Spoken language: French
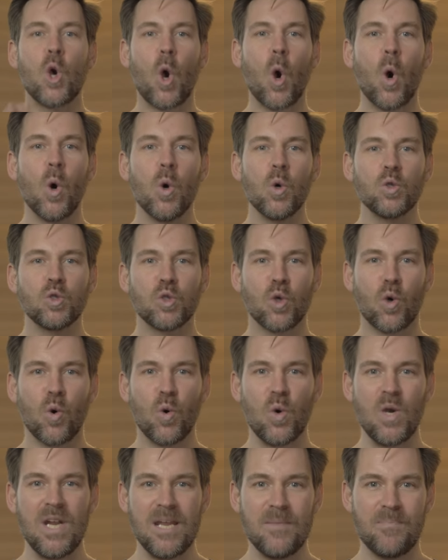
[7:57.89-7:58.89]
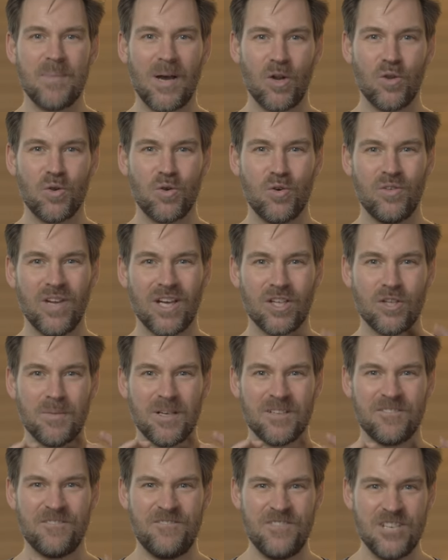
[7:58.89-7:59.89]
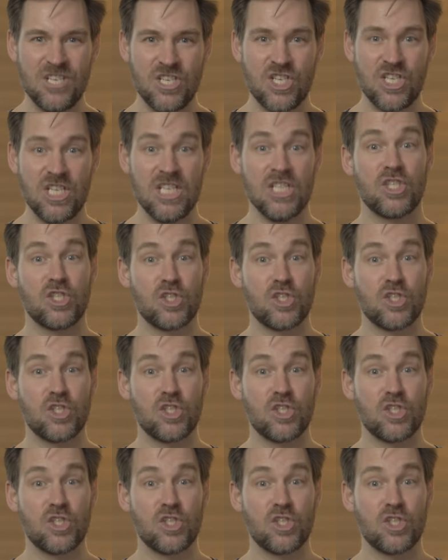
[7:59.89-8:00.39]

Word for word: contrôlé par le gouvernement de Vichy,